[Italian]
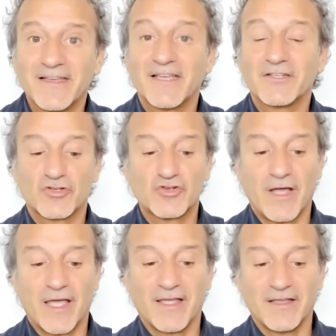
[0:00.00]

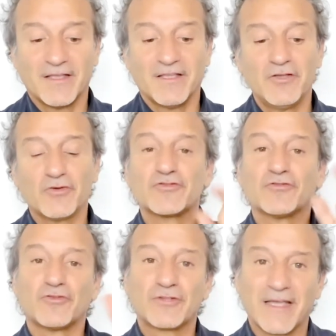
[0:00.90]
cioè io
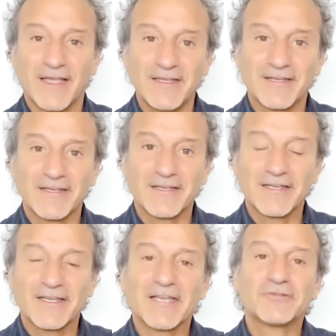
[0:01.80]
sono te
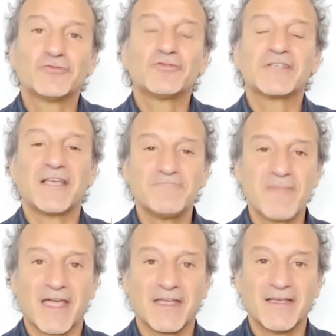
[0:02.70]
e tu sei
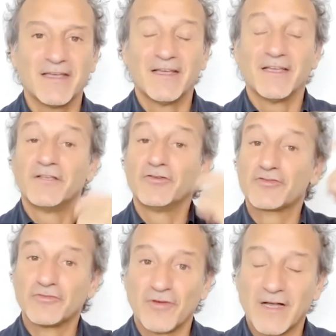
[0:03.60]
me, io
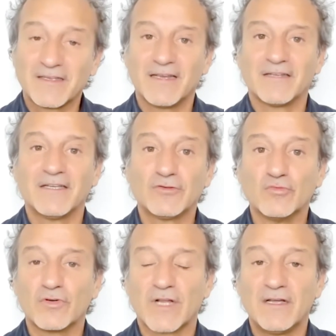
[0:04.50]
sono anche la
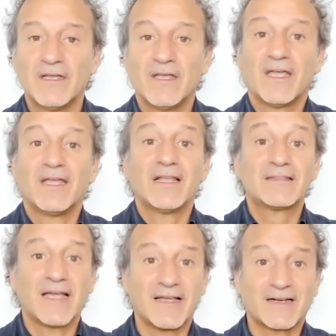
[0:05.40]
natura e la
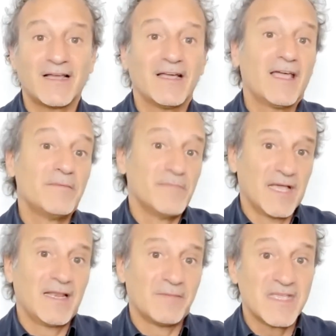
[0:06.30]
terra è,
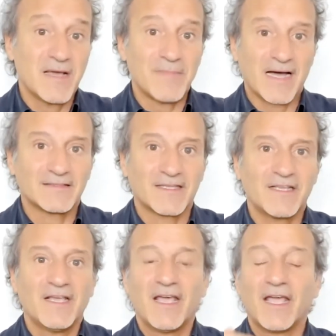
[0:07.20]
è la mia
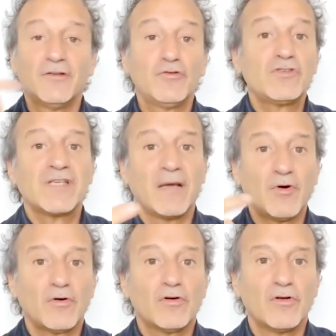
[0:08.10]
madre e noi
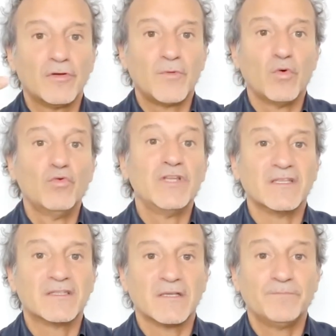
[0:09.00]
siamo eh,
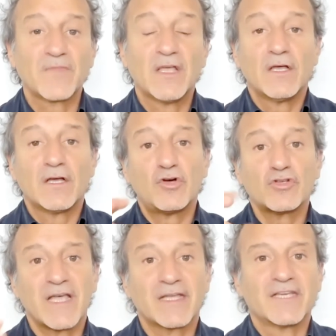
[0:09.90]
uniti.
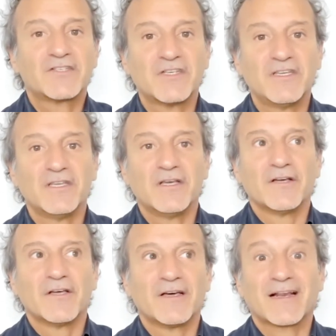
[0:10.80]
Cos'è che ci
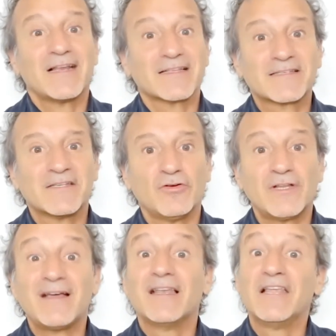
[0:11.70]
eh,
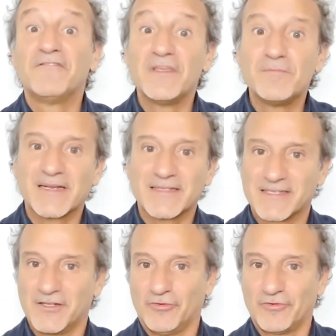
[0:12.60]
relaziona? Le
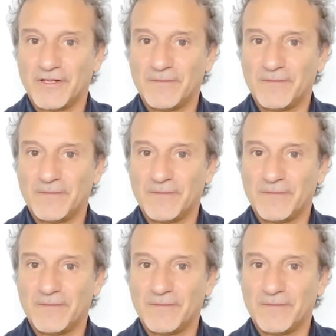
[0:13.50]
vibrazioni.